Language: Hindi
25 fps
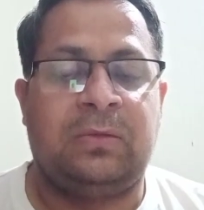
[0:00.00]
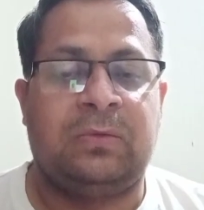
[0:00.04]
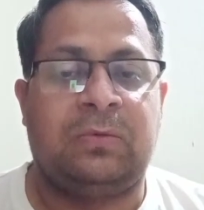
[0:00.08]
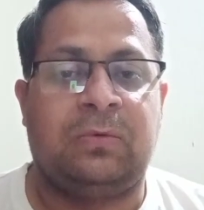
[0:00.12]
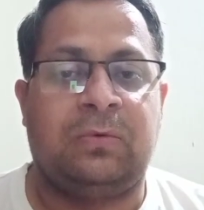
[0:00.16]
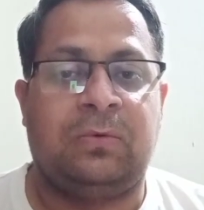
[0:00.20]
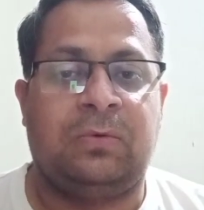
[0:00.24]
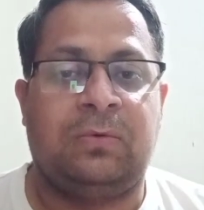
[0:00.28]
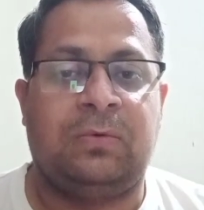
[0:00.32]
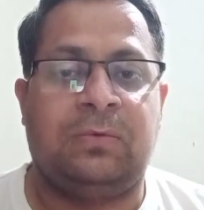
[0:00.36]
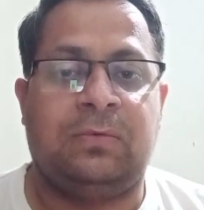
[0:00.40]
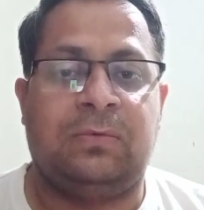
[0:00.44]

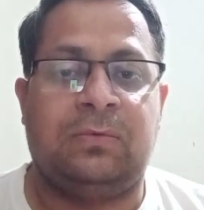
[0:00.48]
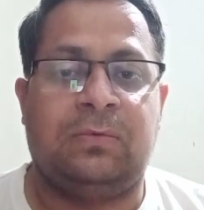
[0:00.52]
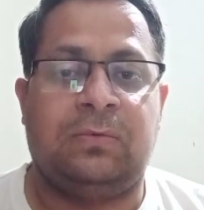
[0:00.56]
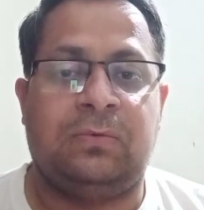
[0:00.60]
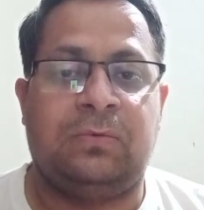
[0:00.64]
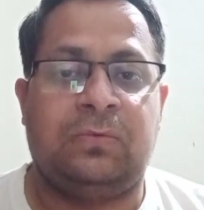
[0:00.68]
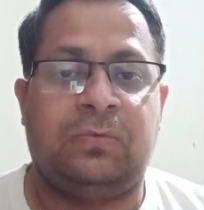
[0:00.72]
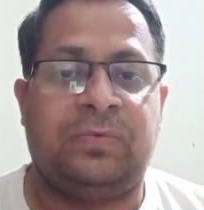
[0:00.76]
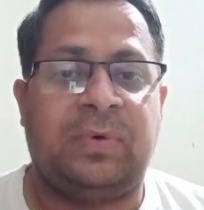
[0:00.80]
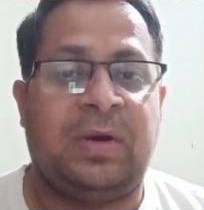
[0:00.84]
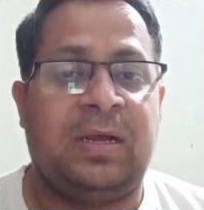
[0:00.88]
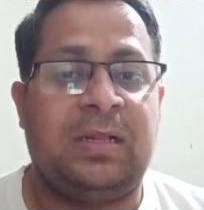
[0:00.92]

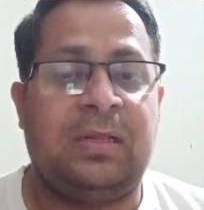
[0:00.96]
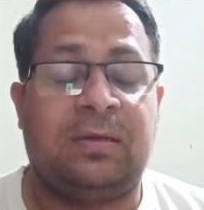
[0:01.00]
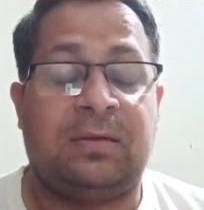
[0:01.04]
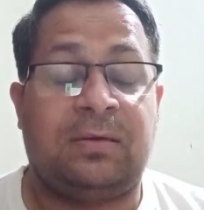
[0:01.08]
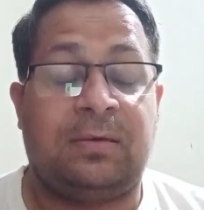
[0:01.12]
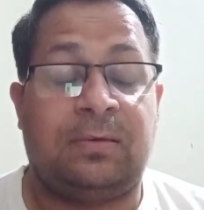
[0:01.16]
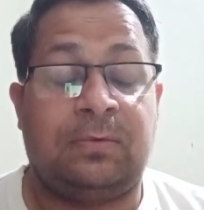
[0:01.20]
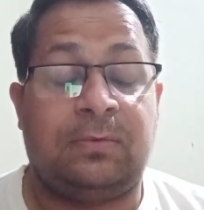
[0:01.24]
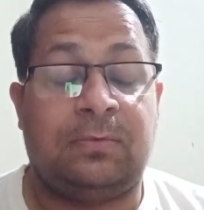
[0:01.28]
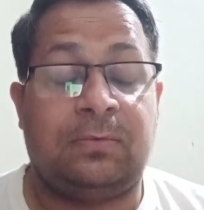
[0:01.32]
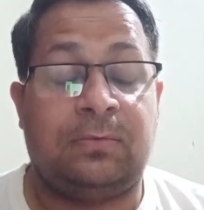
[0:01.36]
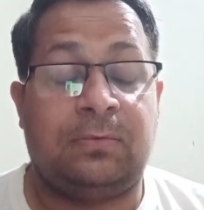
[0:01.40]

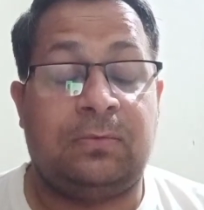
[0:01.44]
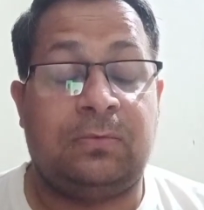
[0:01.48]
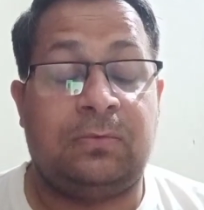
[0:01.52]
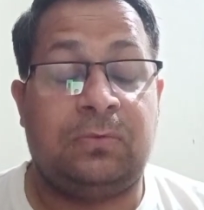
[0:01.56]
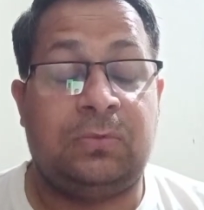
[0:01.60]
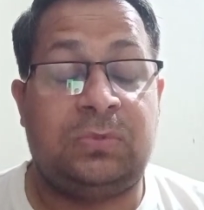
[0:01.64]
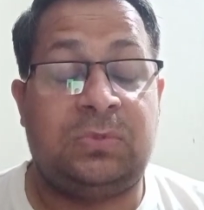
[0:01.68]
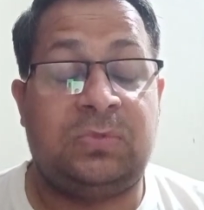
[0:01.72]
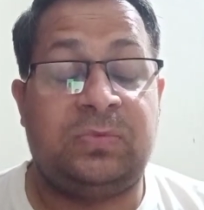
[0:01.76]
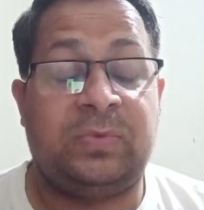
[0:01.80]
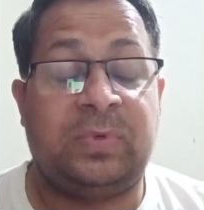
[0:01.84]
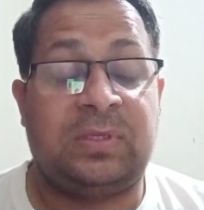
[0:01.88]
तो
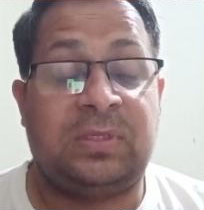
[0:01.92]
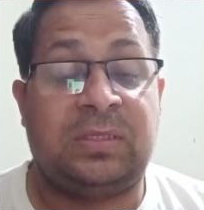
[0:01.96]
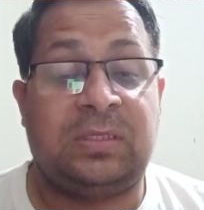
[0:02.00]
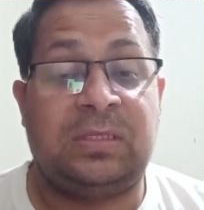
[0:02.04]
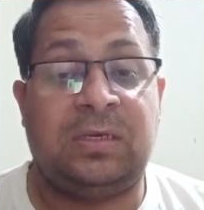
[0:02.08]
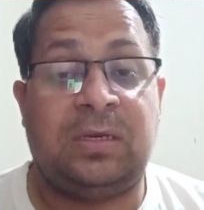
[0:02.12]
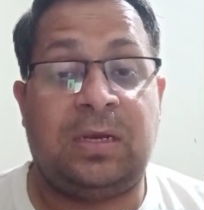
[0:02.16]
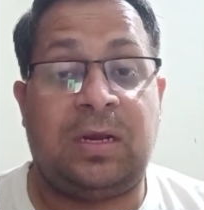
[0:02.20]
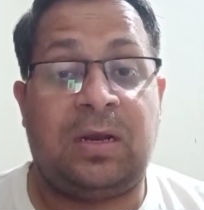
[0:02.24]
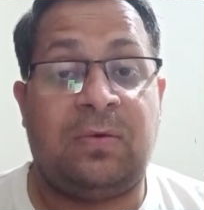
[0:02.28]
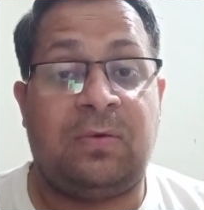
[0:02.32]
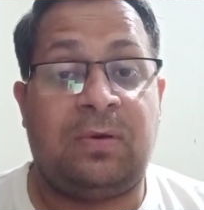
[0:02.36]
उस
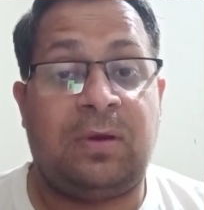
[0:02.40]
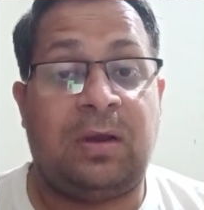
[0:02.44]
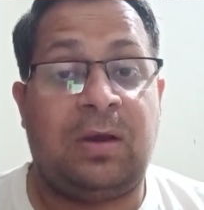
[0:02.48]
व्यक्ति का,